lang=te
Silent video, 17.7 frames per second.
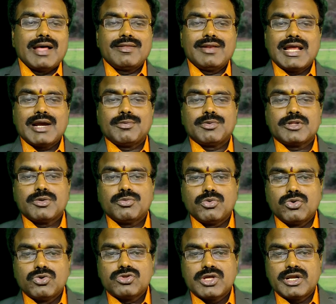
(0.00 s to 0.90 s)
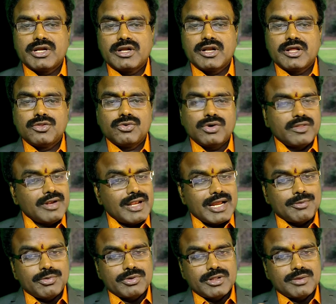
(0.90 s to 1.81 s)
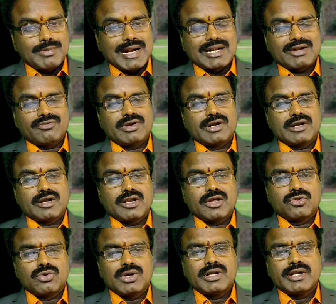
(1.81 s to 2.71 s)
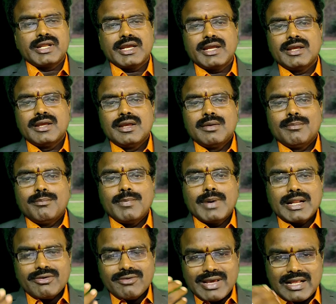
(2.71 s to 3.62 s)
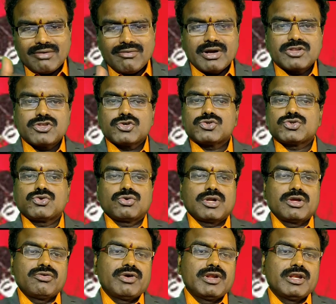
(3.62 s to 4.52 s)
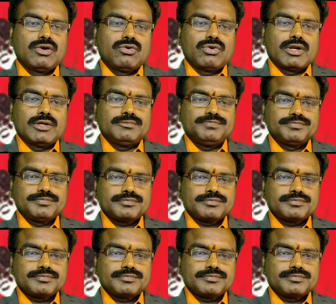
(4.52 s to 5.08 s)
అది లేకపోతే భోజనం చేయట్లేదు అది లేకపోతే మాట వినట్లేదు అంటే మనమే అలవాటు చేస్తూ ఉన్నాం ఇవన్నీ కూడా